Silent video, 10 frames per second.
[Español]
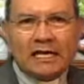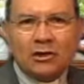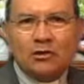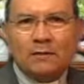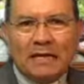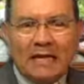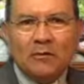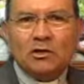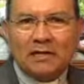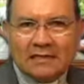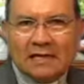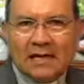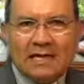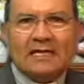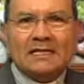nos mandamos las
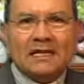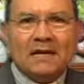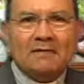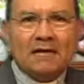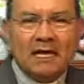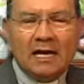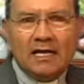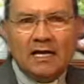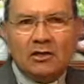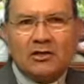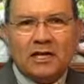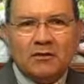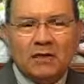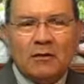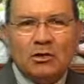tarjetas de Navidad, en los que
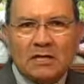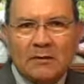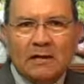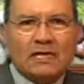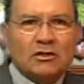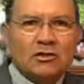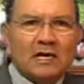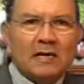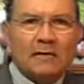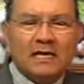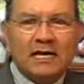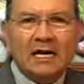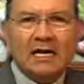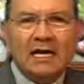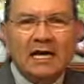nos damos abrazos de
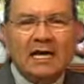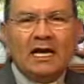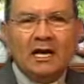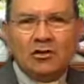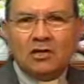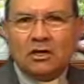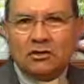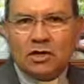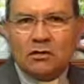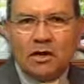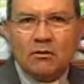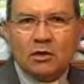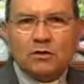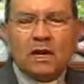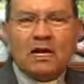Navidad, en los que nos
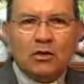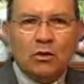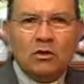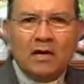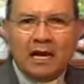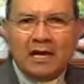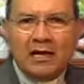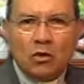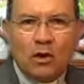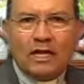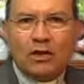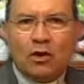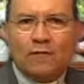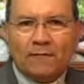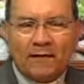reunimos para algún
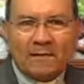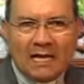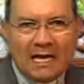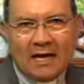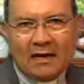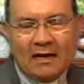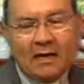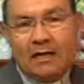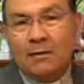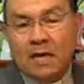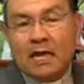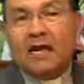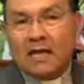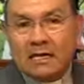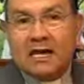encuentro familiar. De
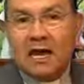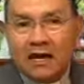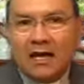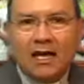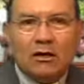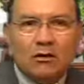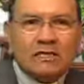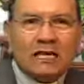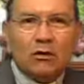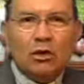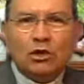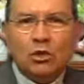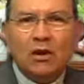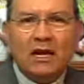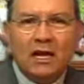manera que ya en nuestra
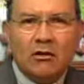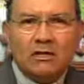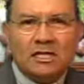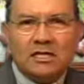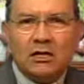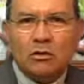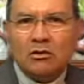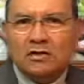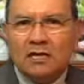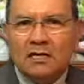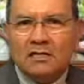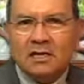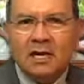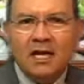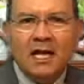cultura y en nuestra
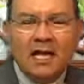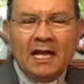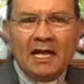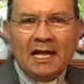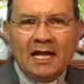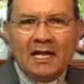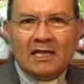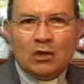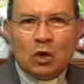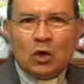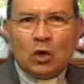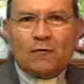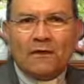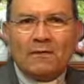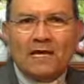circunstancia el tono
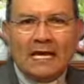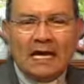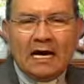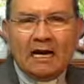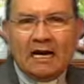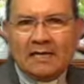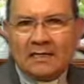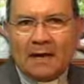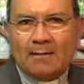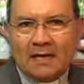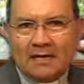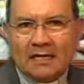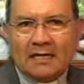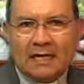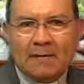familiar está
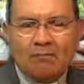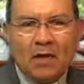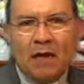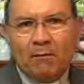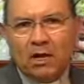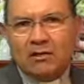presente. Pero